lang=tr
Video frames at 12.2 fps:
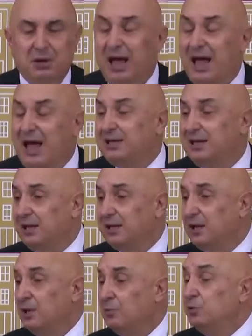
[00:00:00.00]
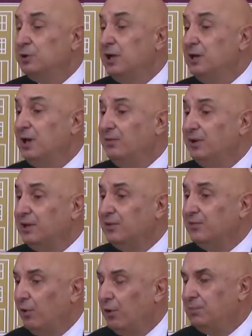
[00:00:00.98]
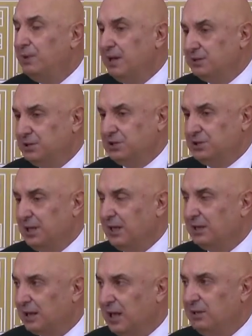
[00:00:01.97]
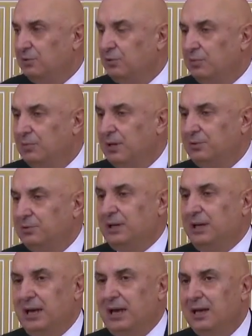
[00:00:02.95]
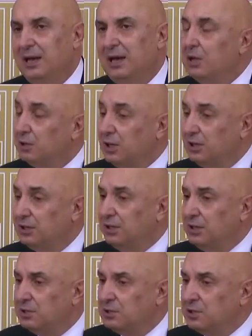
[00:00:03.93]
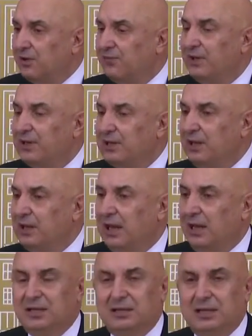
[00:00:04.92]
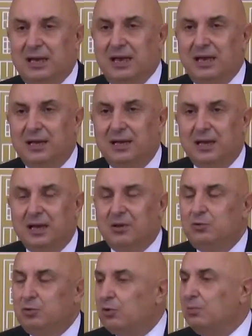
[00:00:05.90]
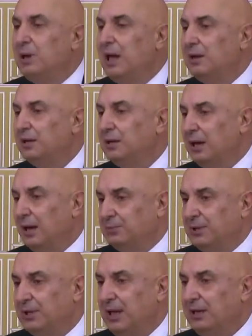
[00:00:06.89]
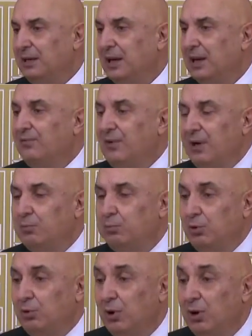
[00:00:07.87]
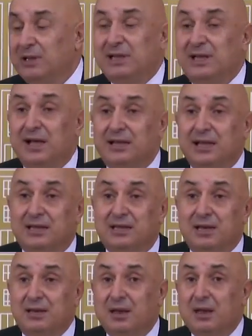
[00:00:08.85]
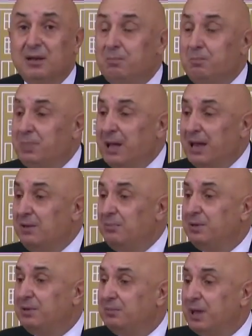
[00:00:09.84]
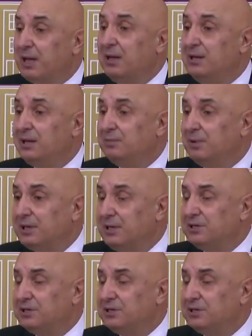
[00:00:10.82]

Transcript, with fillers: herkes üzerine vazife olmayan kişiler dahil olmak üzere kadının kıyafetiyle ilgili yorumlar yaptılar ve bu siyasetin belli bir mekanizması